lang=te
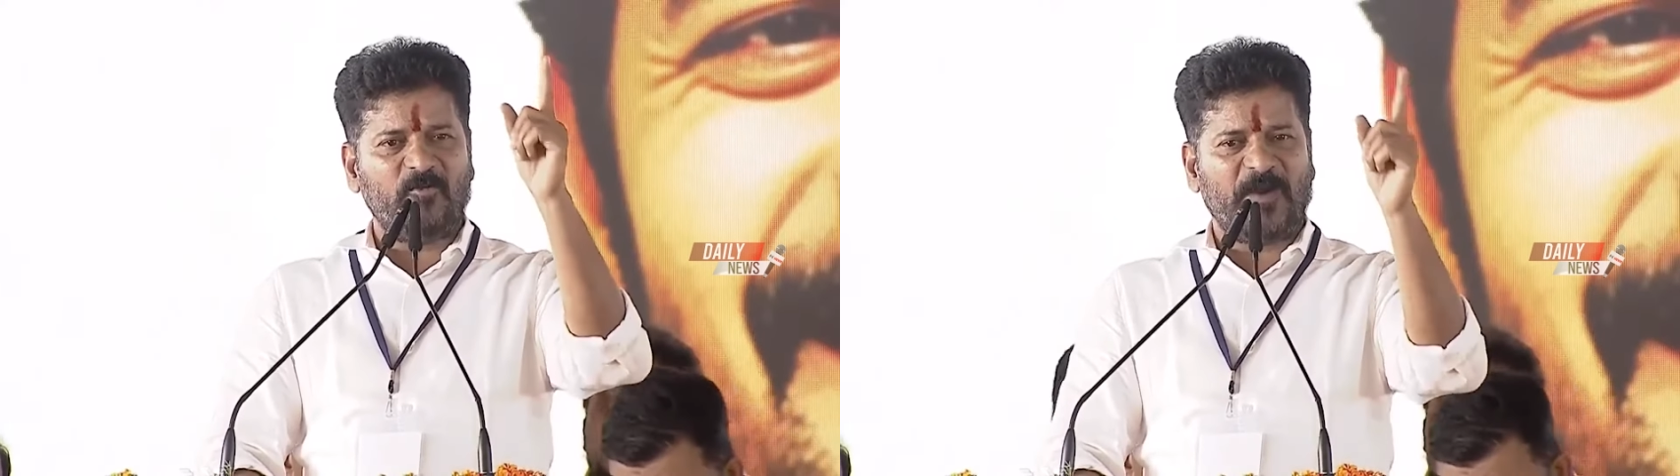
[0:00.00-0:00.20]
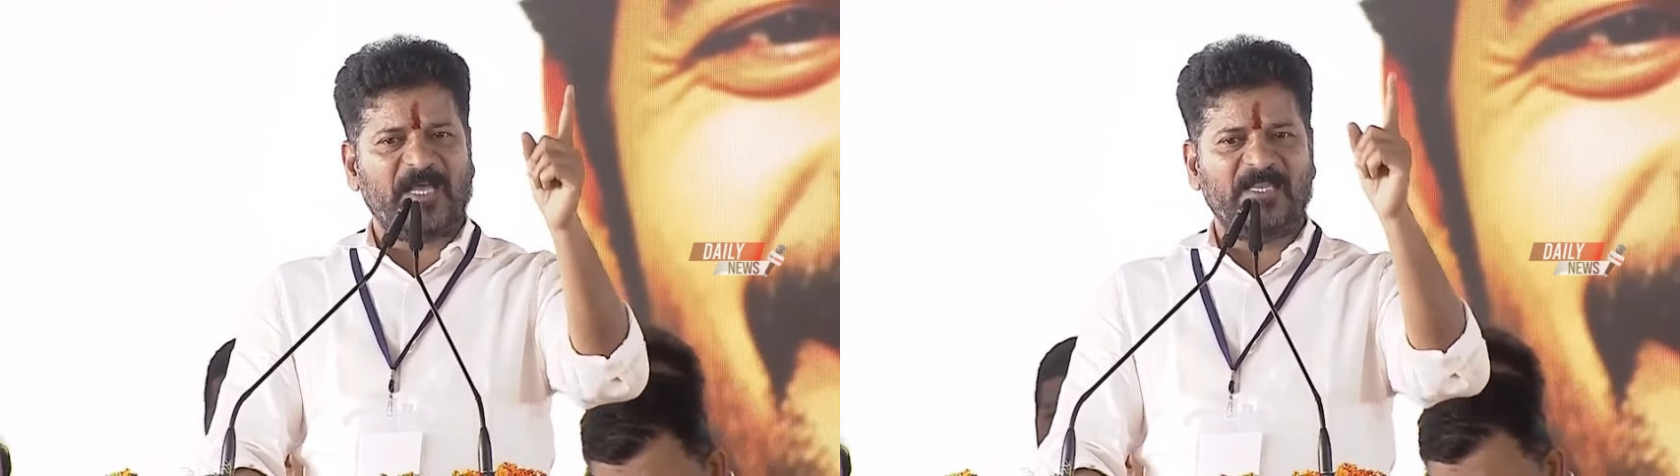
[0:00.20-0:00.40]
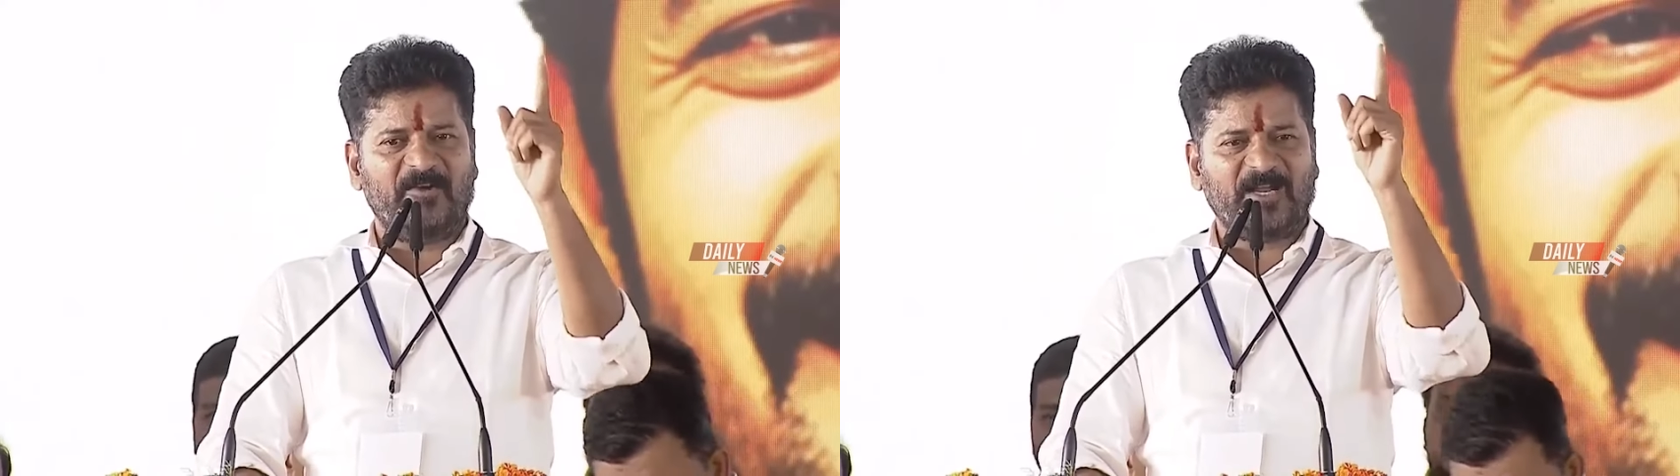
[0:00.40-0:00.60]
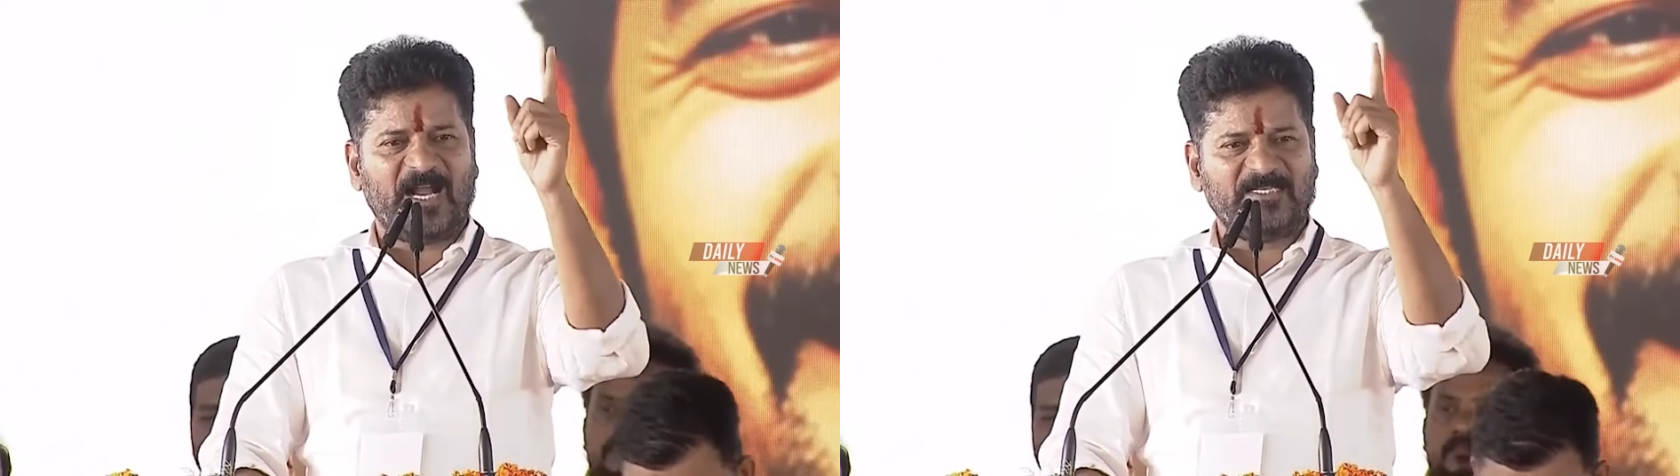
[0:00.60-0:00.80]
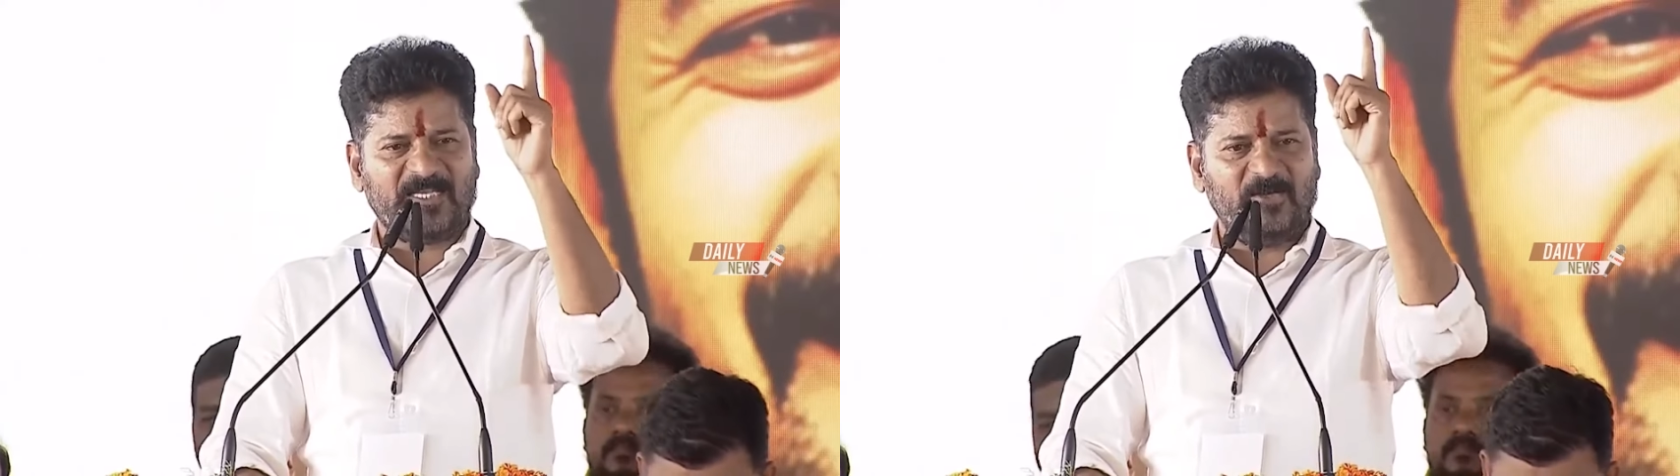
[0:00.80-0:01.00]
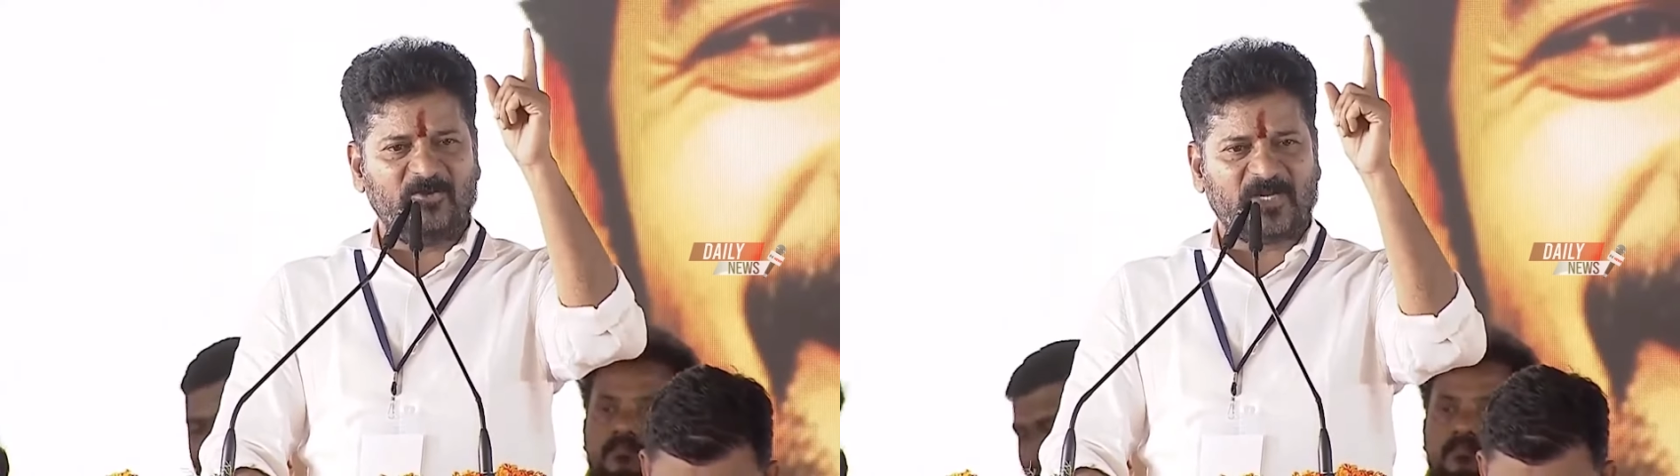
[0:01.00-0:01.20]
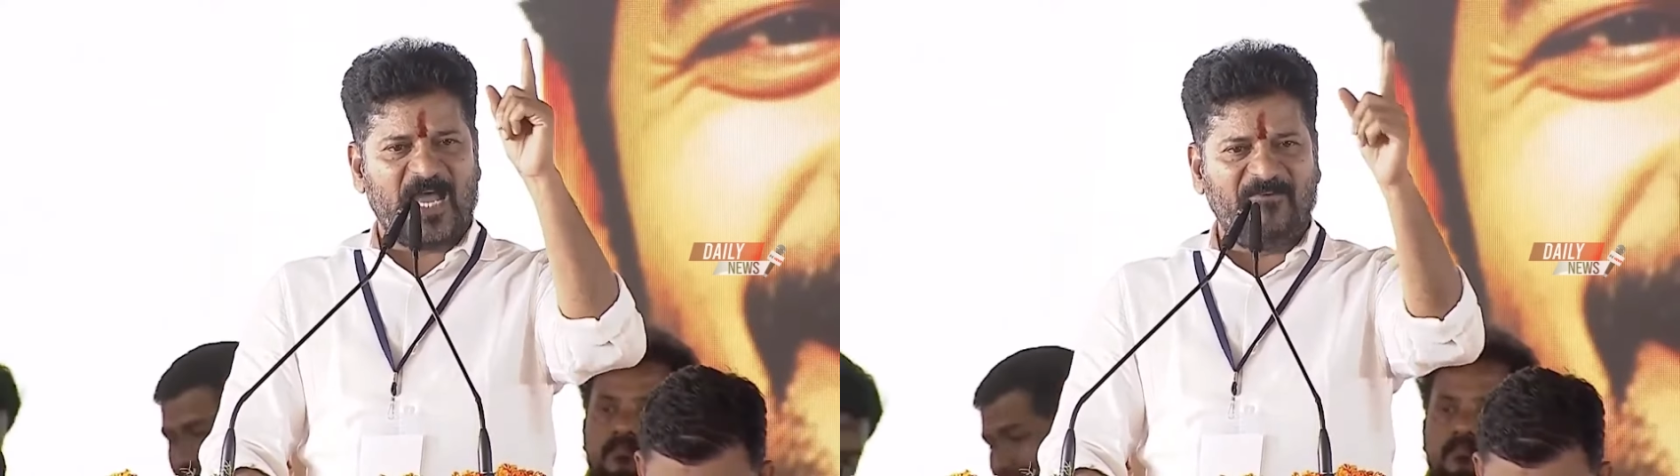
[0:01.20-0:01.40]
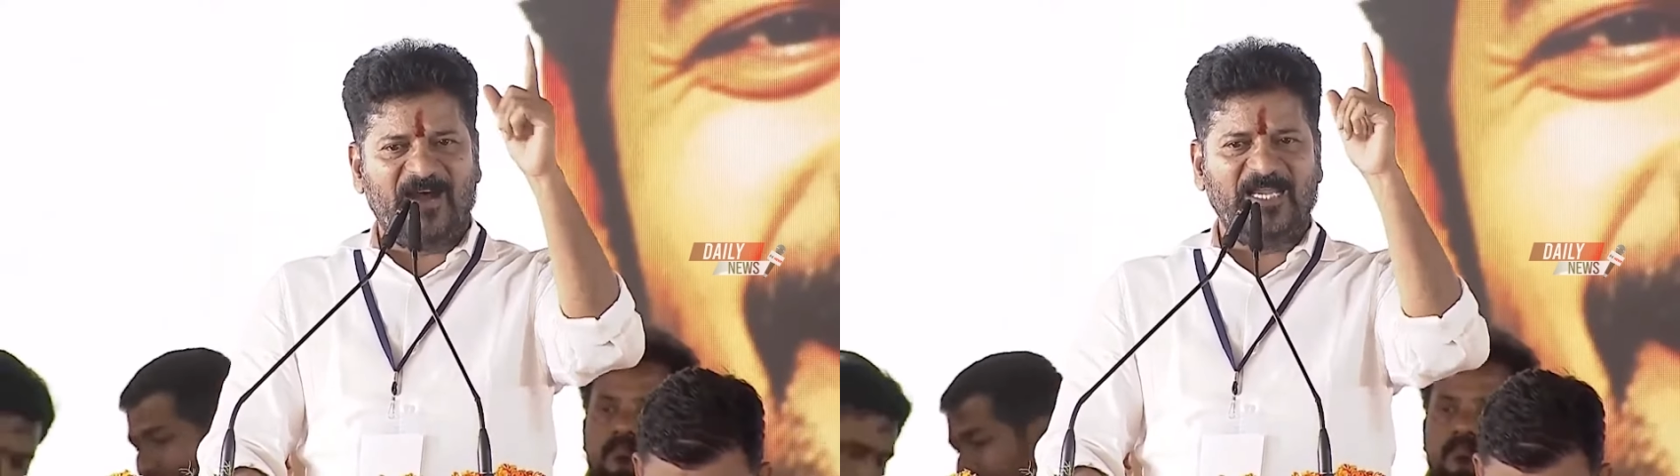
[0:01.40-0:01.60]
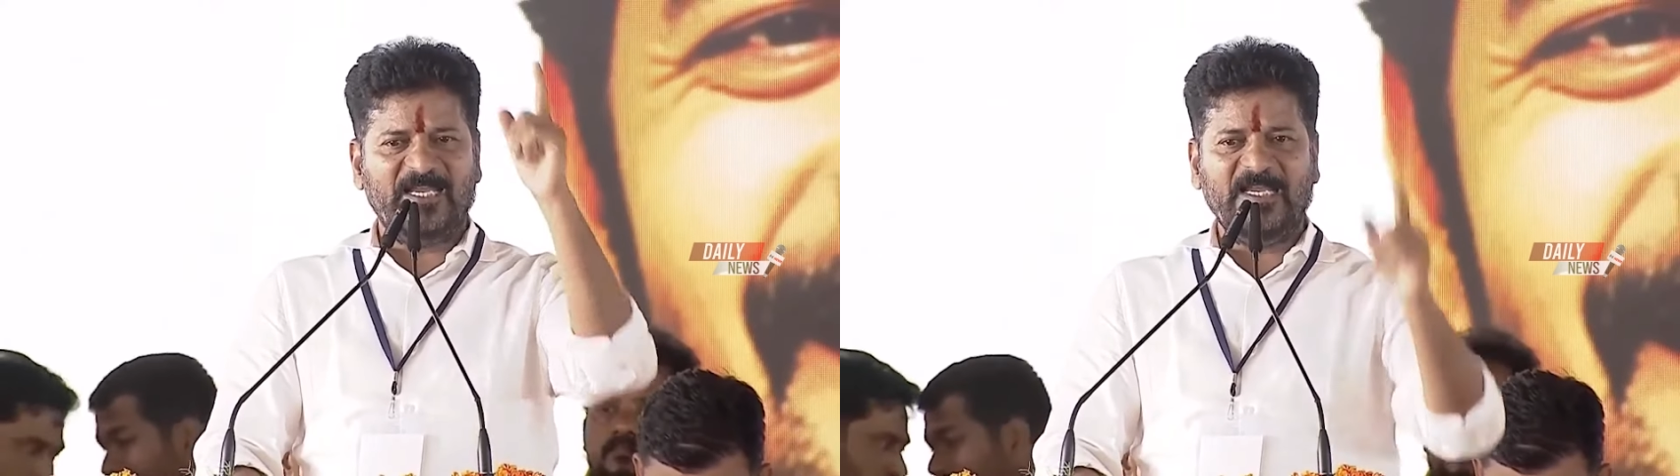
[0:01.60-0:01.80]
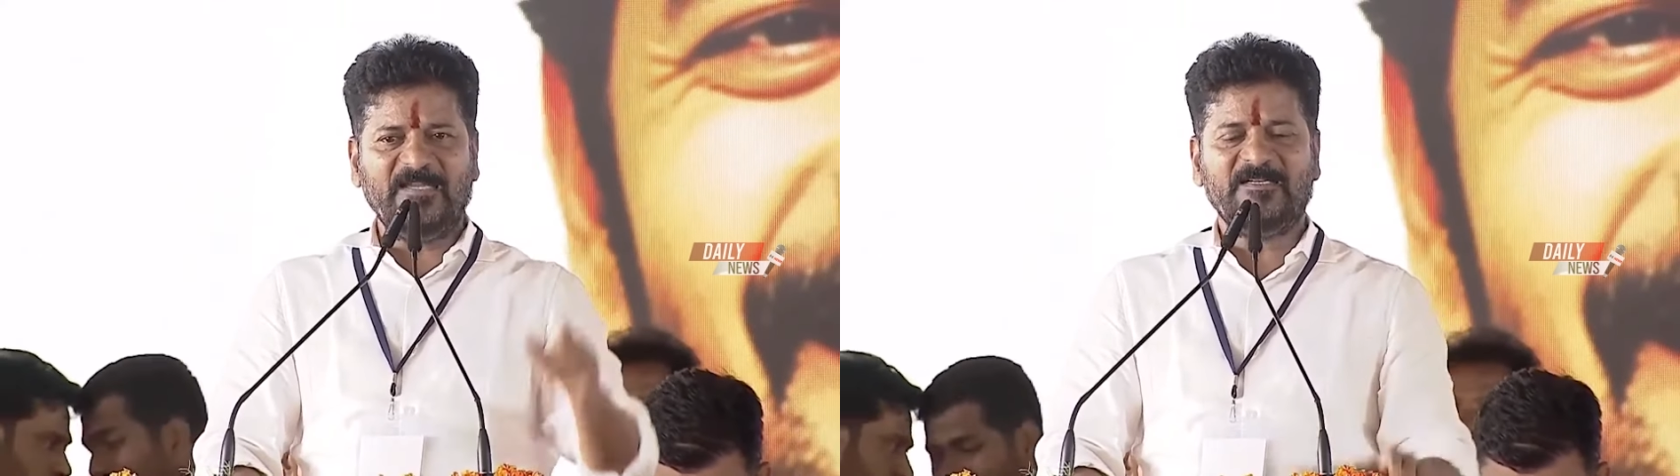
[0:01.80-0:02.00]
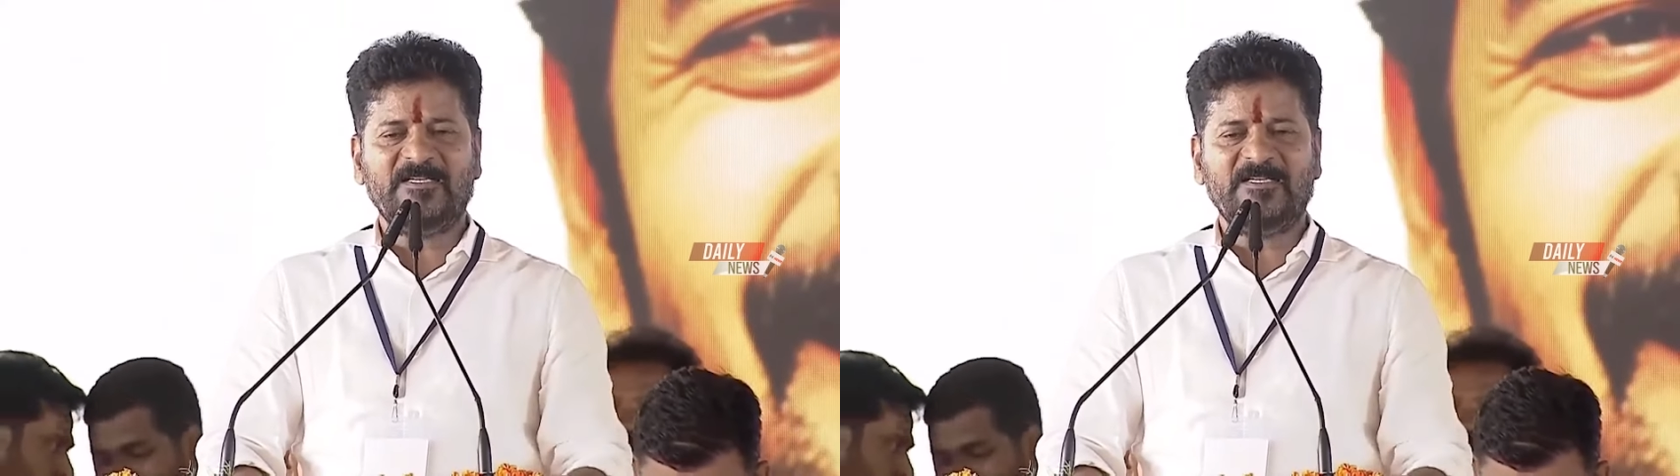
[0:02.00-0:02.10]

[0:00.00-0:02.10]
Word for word: ఉపాధి అవకాశాలు రావాలి